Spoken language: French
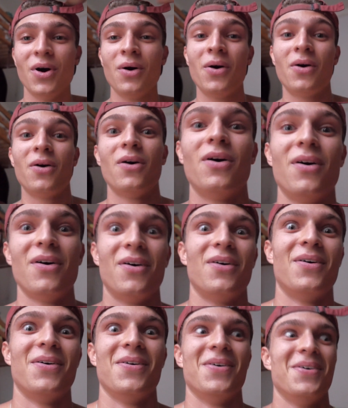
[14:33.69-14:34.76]

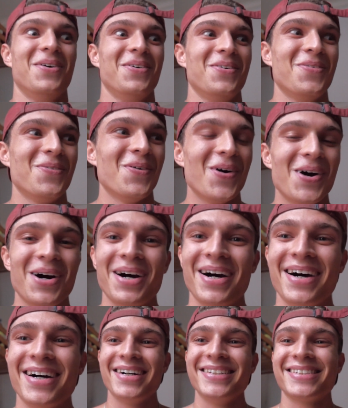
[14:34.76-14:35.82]
Oh,
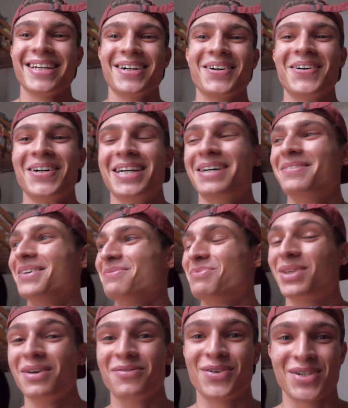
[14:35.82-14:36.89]
c'est incroyable
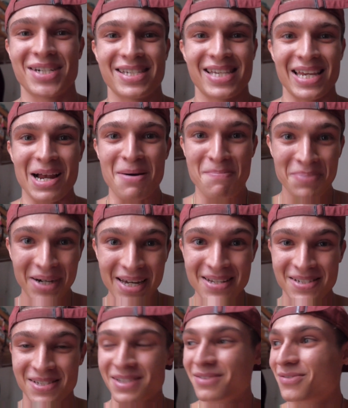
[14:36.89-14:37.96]
Putain, faut que j'essaye la
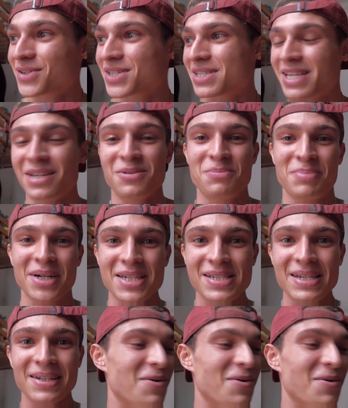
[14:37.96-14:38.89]
presse Faut que j'essaye de presser